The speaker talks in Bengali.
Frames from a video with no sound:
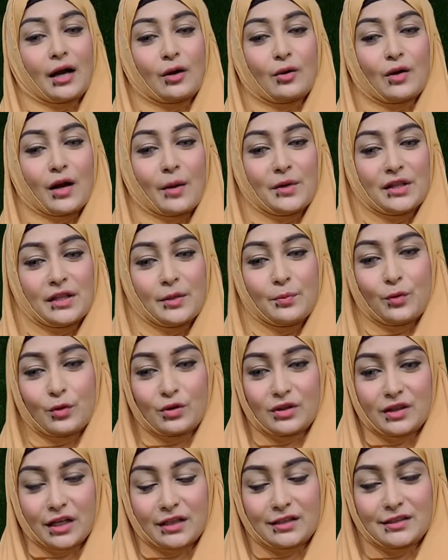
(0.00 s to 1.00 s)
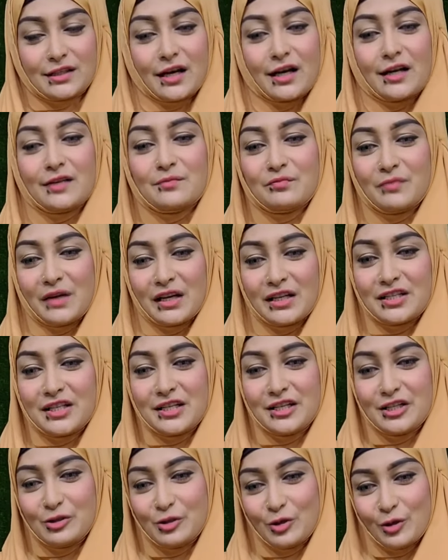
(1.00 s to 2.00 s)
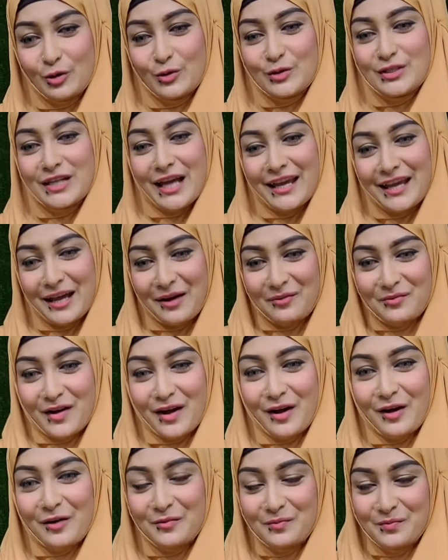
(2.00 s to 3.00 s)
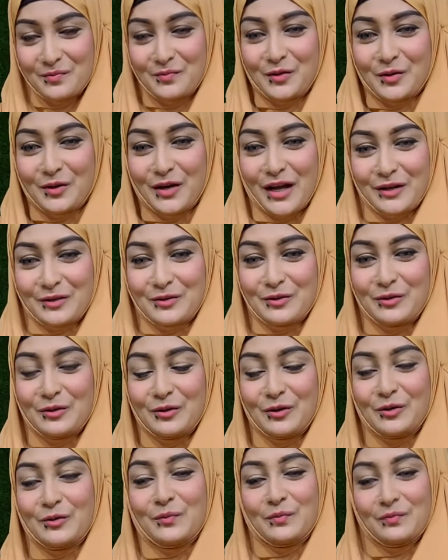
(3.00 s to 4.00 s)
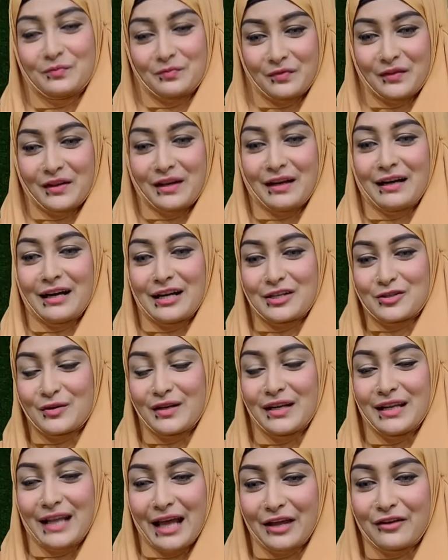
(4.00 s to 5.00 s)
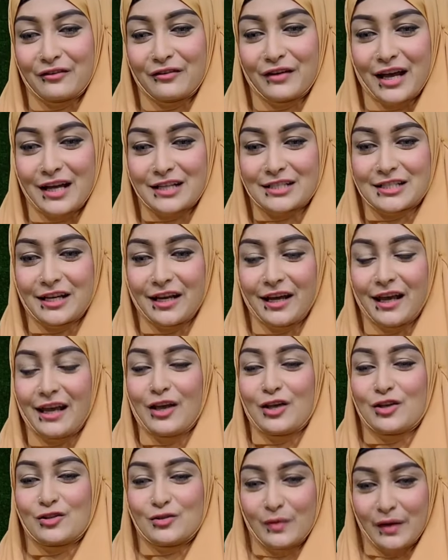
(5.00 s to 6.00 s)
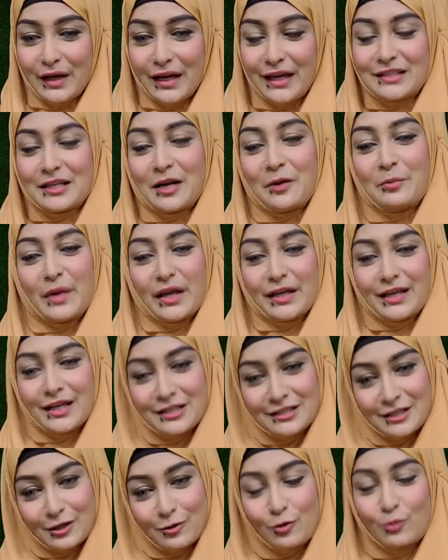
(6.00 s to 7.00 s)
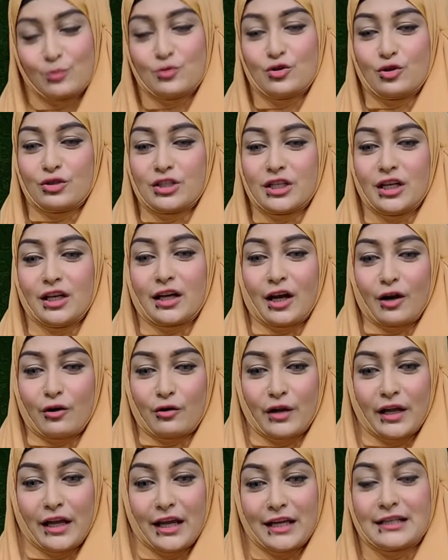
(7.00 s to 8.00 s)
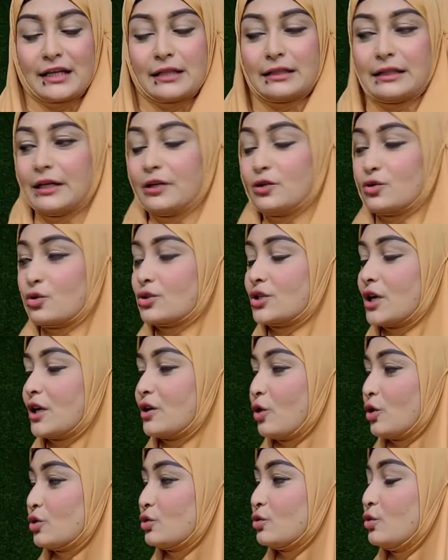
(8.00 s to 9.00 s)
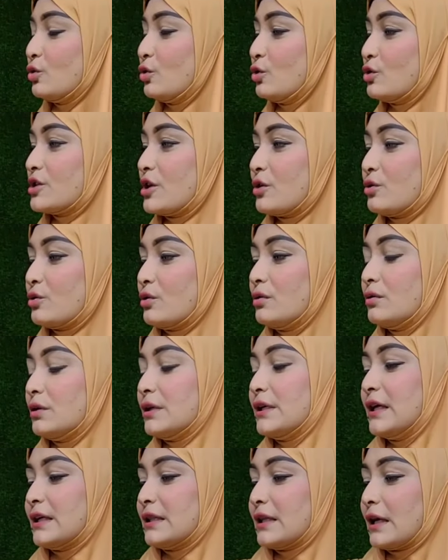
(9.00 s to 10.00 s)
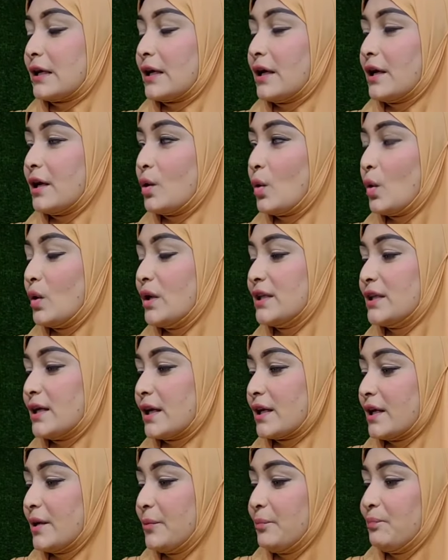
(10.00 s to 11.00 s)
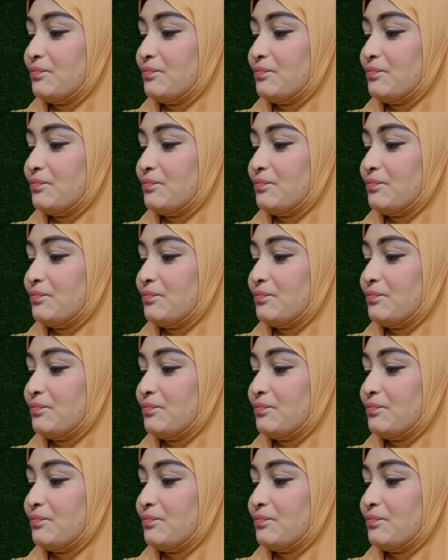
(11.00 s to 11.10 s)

কারণ আমাদের প্রত্যেকটা মানে শিডিউল অনুযায়ী আমরা প্রোডাক্টগুলো আসলে লাইভে আসে সো এটার মেকিংটা খুব জটিল কারণ এটাতে টোটাল কতগুলো যেন ইয়ে থাকে পলি থাকে